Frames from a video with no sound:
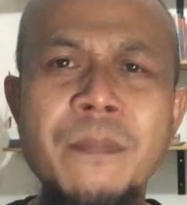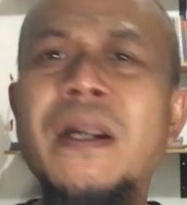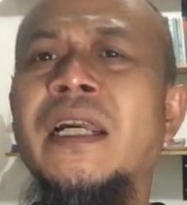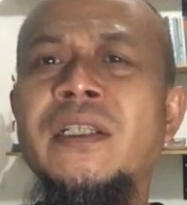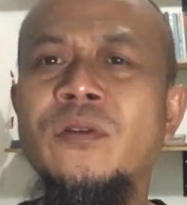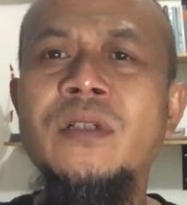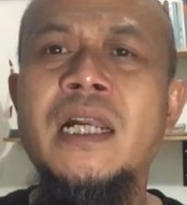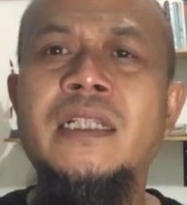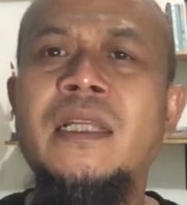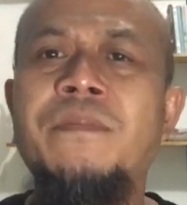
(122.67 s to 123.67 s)
Apakah itu
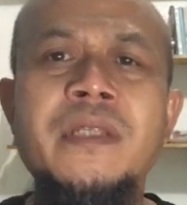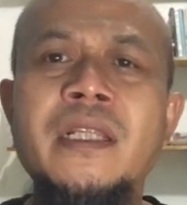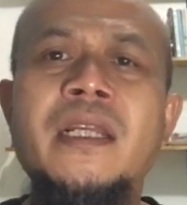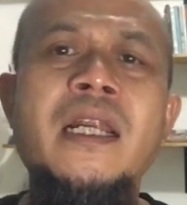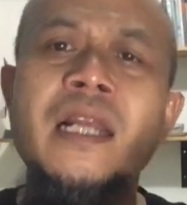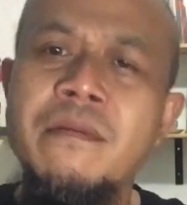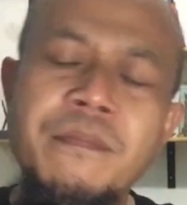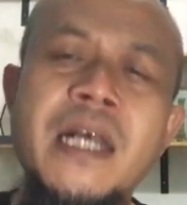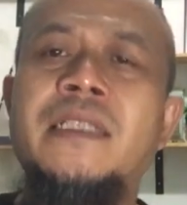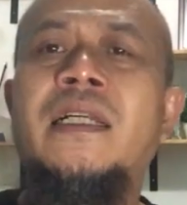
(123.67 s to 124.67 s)
nggak kita pikirkan
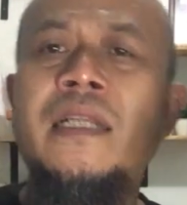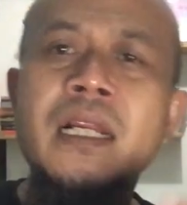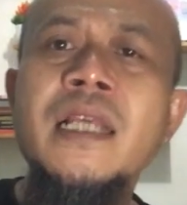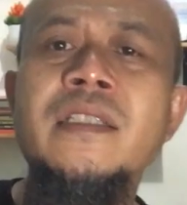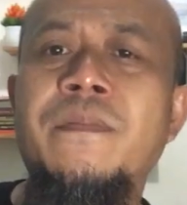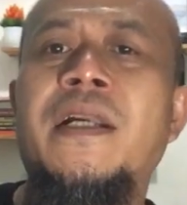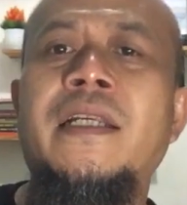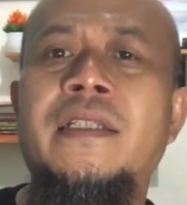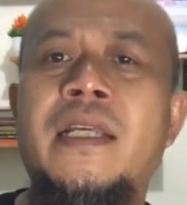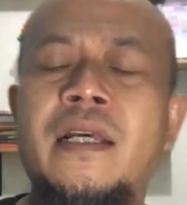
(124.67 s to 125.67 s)
dampaknya dan lain
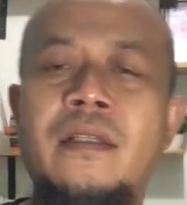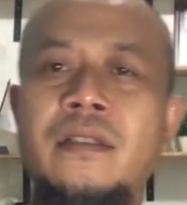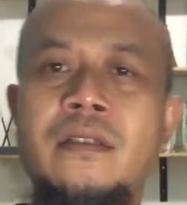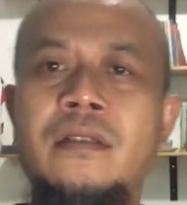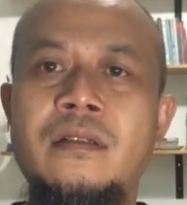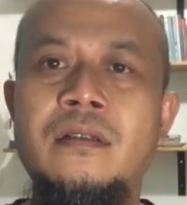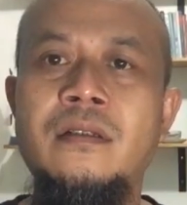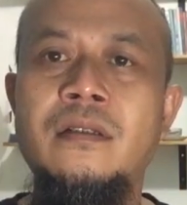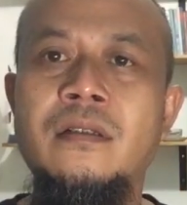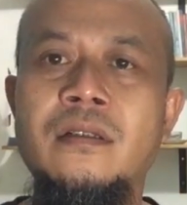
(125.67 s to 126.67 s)
sebagainya?
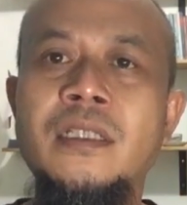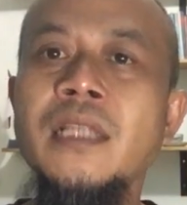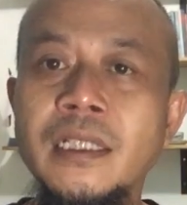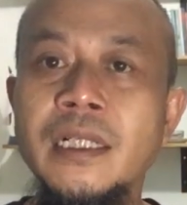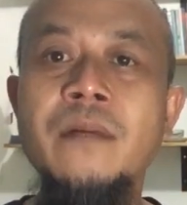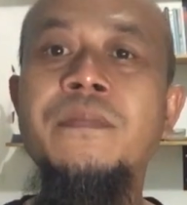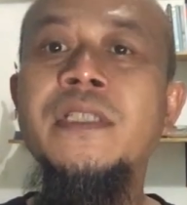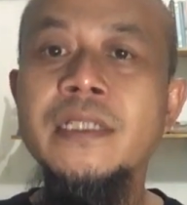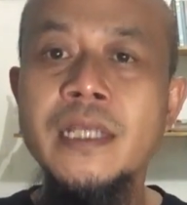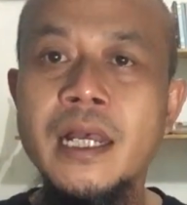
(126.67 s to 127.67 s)
Kita tidak
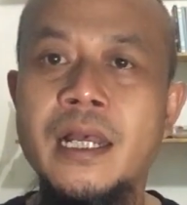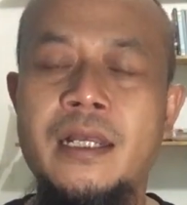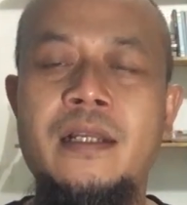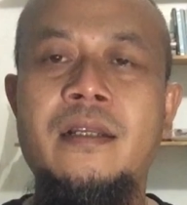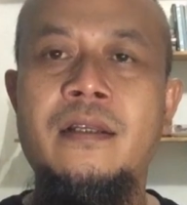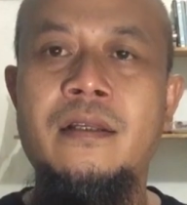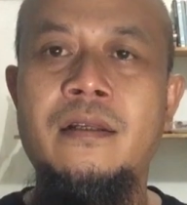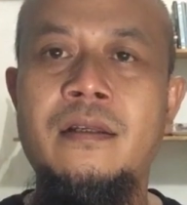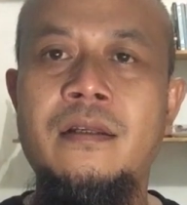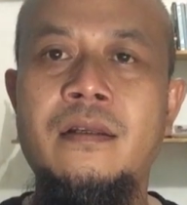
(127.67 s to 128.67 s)
bisa
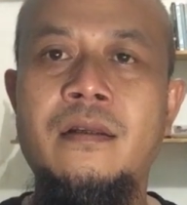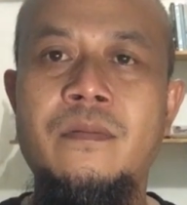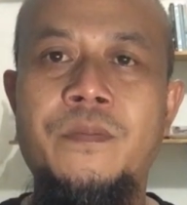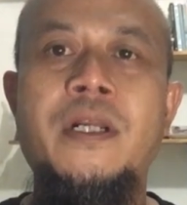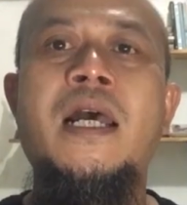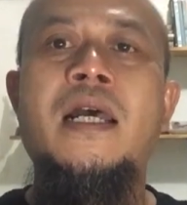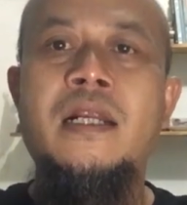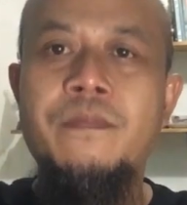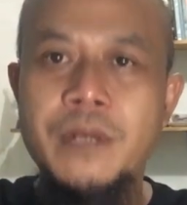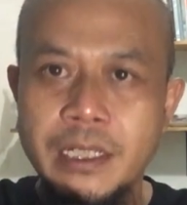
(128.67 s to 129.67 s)

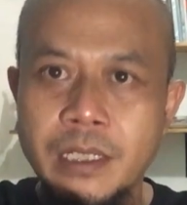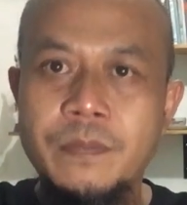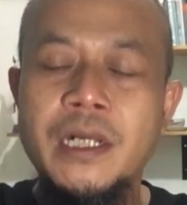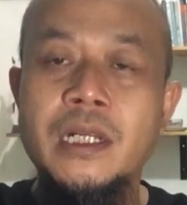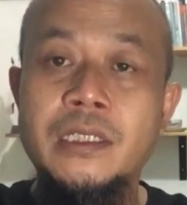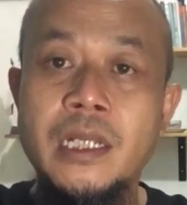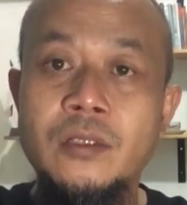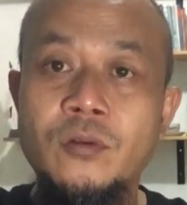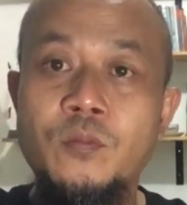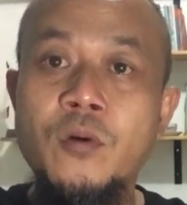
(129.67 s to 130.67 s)
berharap hanya pada
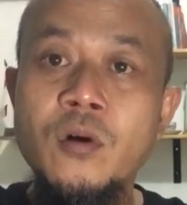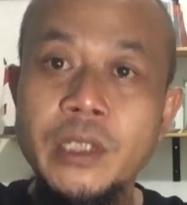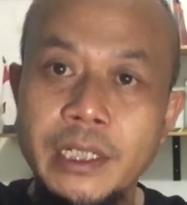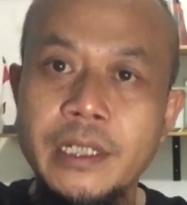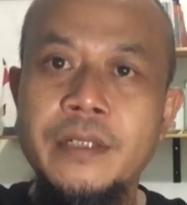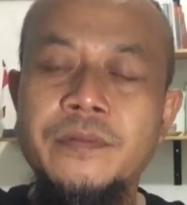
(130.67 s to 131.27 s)
satu poin.